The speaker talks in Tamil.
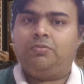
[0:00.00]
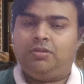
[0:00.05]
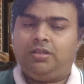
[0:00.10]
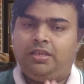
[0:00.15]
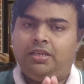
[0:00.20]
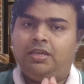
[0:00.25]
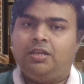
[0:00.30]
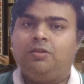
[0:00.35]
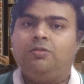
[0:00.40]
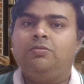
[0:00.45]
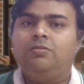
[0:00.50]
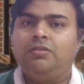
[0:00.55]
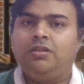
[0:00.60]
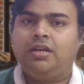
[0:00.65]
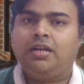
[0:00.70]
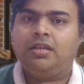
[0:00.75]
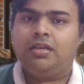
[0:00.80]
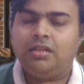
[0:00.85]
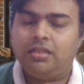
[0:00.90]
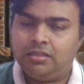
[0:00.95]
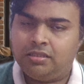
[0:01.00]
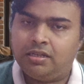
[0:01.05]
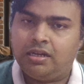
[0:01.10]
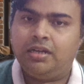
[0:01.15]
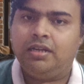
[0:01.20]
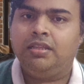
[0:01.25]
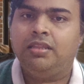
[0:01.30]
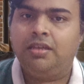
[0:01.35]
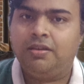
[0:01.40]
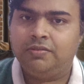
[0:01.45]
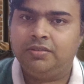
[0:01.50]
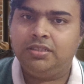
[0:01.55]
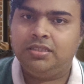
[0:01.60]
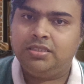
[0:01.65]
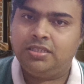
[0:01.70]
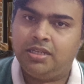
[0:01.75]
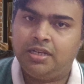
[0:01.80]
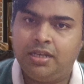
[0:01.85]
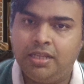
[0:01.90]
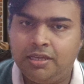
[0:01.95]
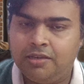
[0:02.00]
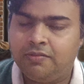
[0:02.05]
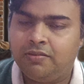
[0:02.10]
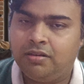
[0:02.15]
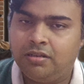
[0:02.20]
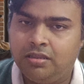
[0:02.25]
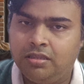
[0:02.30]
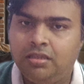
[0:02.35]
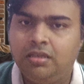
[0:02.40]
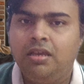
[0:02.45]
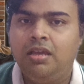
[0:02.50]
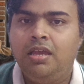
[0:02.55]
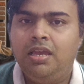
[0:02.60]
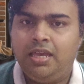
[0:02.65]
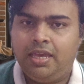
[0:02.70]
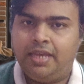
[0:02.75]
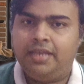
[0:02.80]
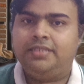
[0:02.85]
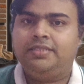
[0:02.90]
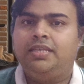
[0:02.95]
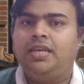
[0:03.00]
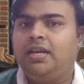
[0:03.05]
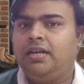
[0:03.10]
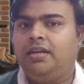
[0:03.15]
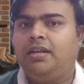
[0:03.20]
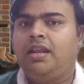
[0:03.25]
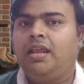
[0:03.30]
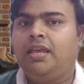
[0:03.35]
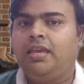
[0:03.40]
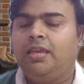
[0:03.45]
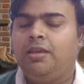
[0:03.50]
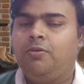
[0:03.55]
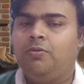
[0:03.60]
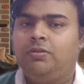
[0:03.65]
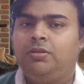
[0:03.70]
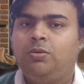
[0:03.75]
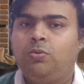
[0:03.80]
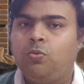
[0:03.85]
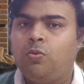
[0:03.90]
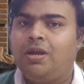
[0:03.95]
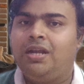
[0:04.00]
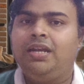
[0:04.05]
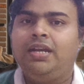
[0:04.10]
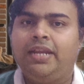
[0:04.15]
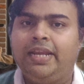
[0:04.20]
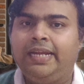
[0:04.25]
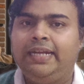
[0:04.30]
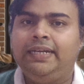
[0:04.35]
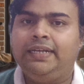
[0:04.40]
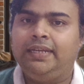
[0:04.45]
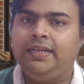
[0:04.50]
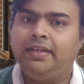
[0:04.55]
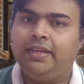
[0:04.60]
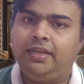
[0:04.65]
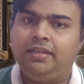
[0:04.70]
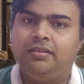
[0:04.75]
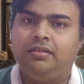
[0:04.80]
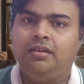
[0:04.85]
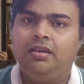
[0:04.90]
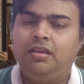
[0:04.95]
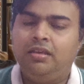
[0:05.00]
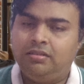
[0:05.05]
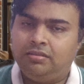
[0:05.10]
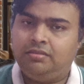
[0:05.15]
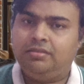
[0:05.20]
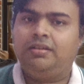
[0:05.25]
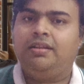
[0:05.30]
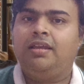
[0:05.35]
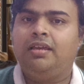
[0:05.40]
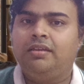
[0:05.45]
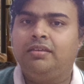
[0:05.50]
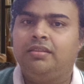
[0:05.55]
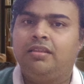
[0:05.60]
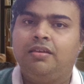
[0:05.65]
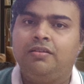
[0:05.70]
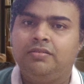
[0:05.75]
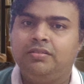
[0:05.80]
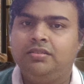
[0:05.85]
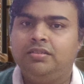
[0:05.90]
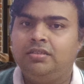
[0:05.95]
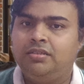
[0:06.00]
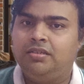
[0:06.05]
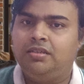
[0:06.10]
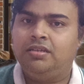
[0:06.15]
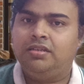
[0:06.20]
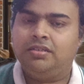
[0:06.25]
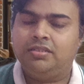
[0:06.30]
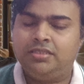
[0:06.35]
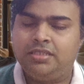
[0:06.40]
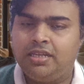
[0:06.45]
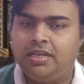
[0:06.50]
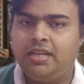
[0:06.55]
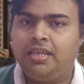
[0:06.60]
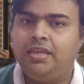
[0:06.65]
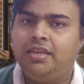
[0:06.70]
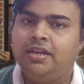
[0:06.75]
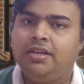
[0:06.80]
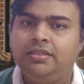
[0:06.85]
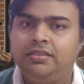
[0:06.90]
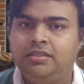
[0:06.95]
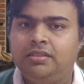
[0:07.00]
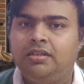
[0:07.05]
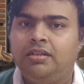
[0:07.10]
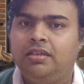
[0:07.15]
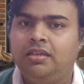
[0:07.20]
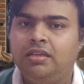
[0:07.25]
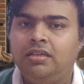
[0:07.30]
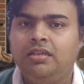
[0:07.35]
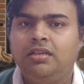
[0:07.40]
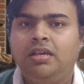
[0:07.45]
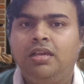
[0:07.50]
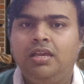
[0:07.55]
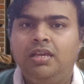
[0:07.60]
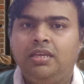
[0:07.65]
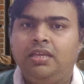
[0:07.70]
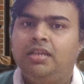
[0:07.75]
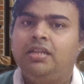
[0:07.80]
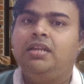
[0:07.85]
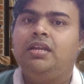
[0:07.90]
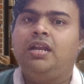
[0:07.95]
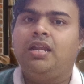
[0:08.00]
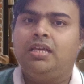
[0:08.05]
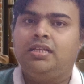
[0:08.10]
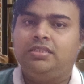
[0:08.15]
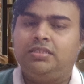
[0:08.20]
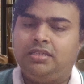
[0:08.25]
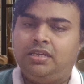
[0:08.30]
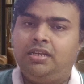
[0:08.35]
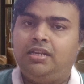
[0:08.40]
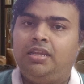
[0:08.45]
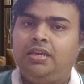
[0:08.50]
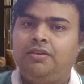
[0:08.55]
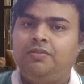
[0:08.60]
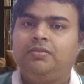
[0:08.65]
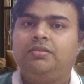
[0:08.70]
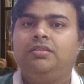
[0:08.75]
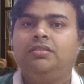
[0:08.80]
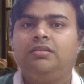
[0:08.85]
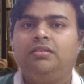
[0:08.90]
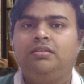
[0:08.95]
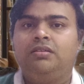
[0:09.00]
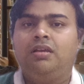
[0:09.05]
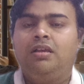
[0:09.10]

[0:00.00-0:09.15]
ஒரு இரநூறு இடங்கள் தாண்டி தான் வந்து சென்னையே வருது எக்ஸாக்ட் ரேங்கிங் வந்து ஒன் நைன்ட்டி நைன்த்து ரேங்க் தான் வந்து சென்னை எடுத்திருக்கு என்னடா சென்னை வந்து